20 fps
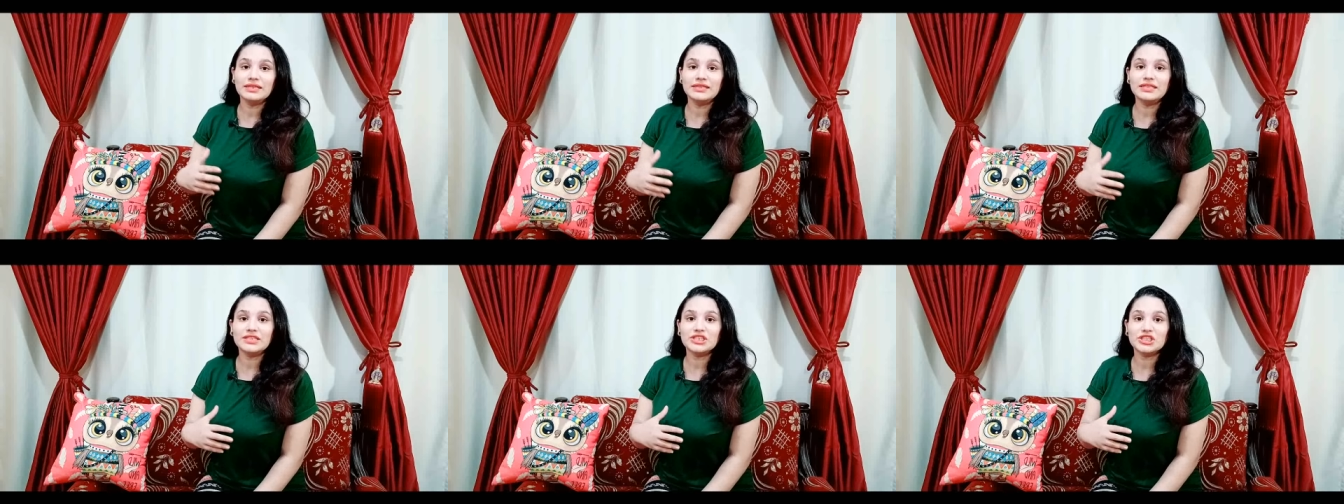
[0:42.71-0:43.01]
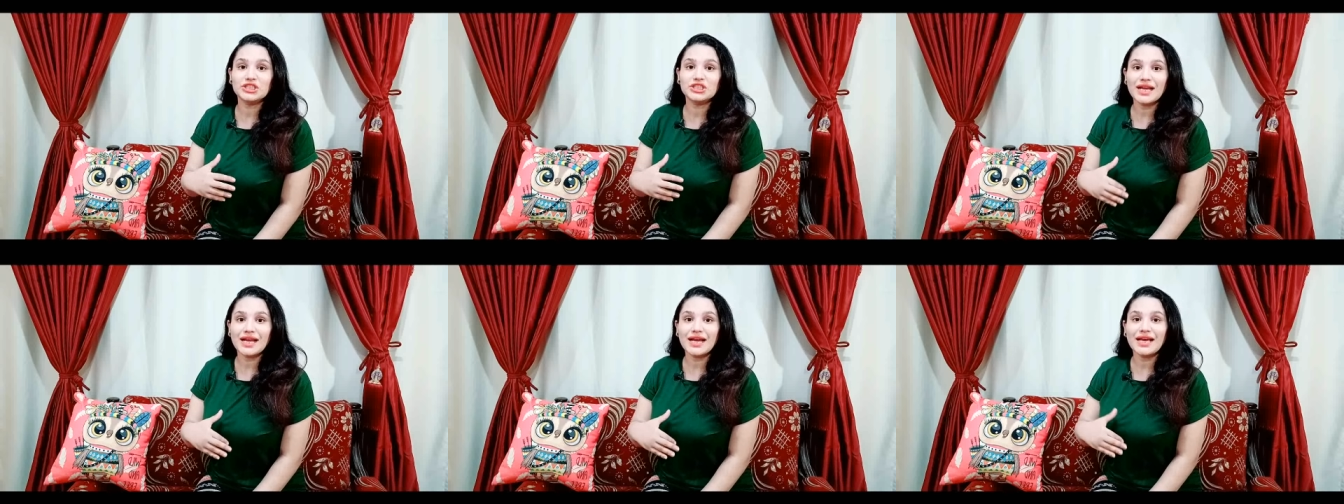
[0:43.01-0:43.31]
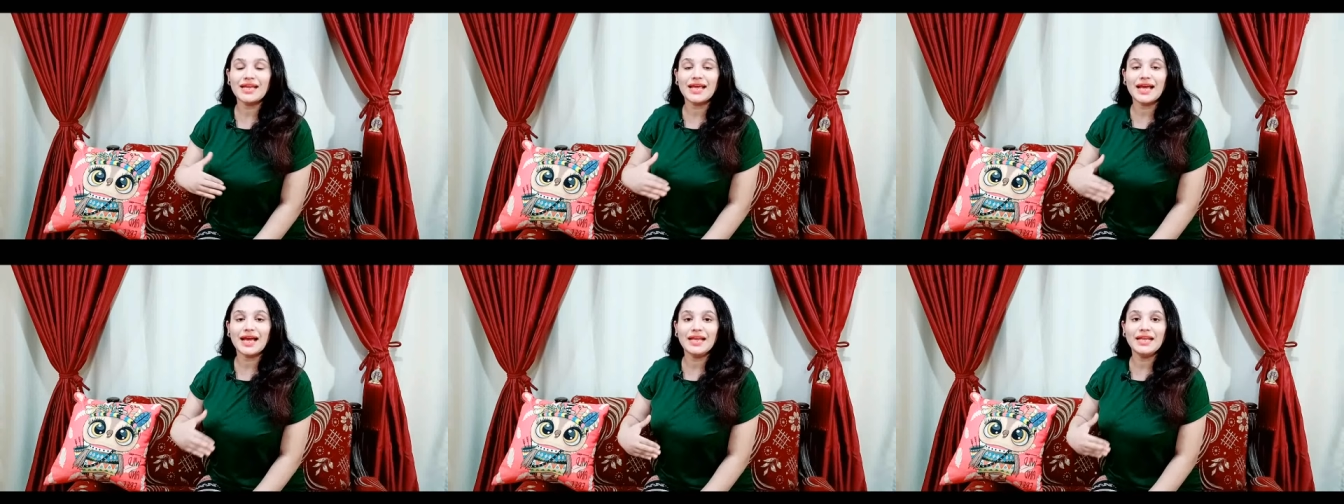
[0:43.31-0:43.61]

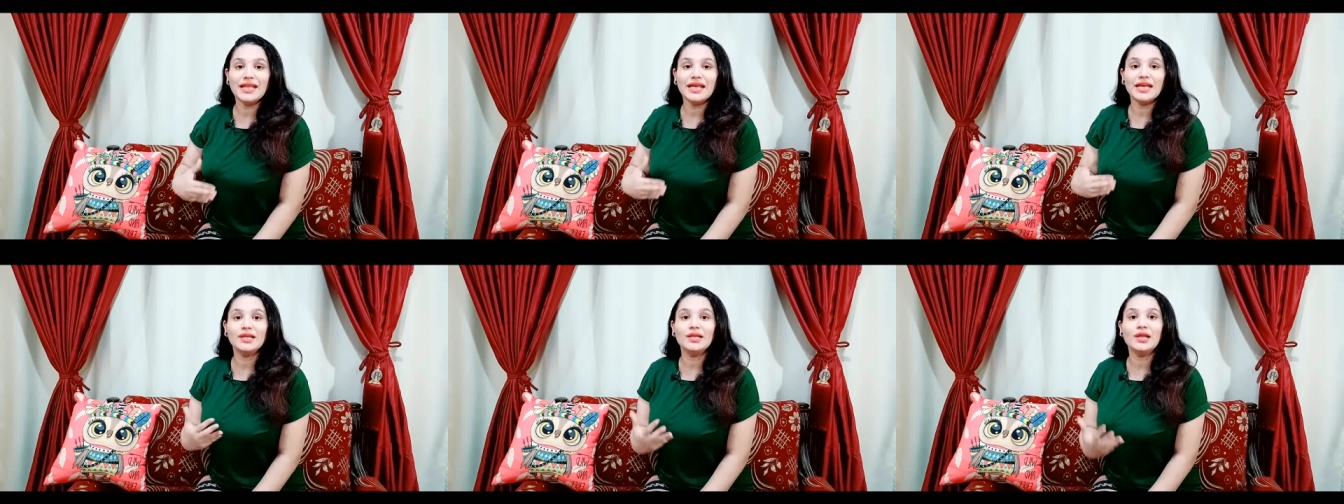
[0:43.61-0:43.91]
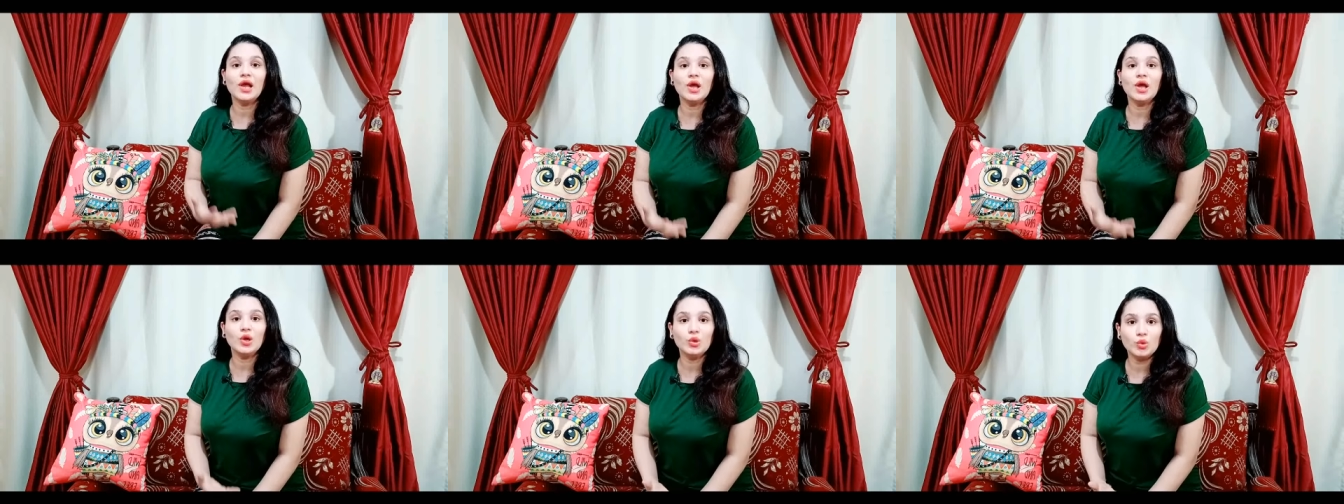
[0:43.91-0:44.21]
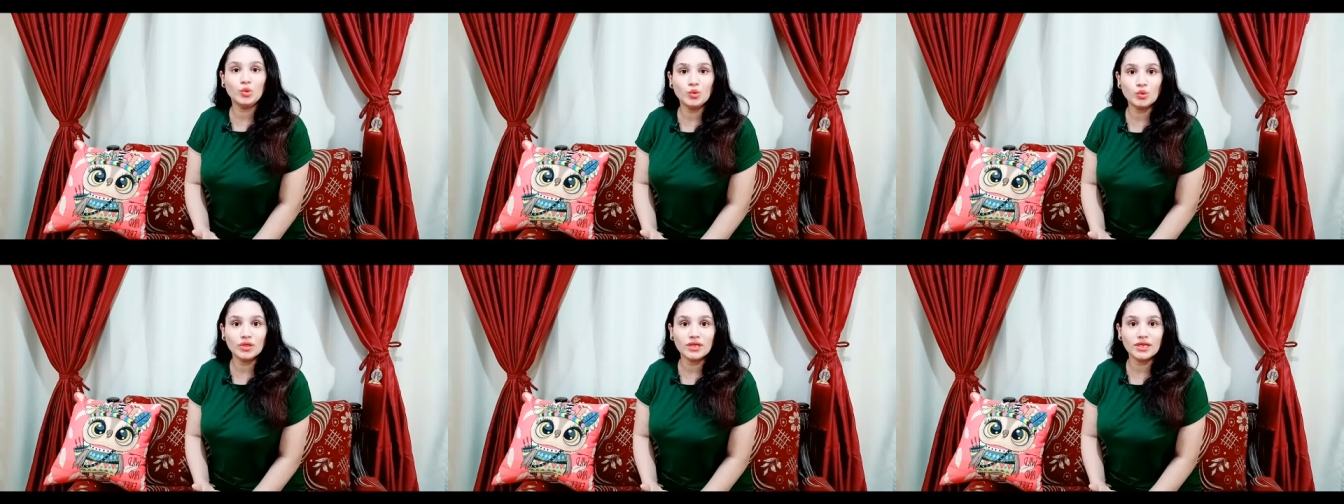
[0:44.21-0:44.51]
تشتغل على
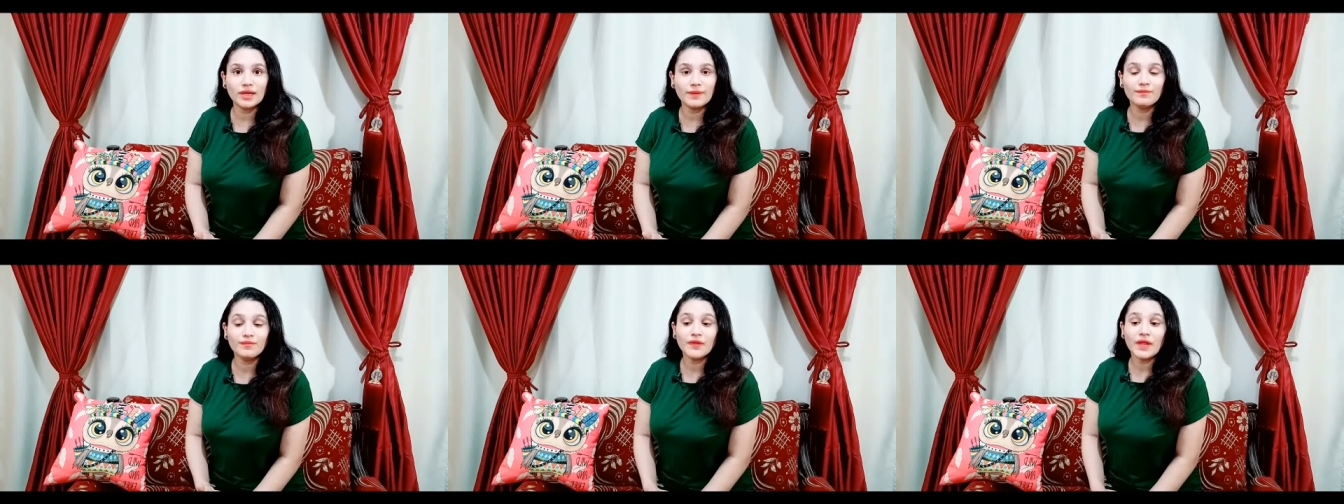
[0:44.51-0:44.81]
الحلول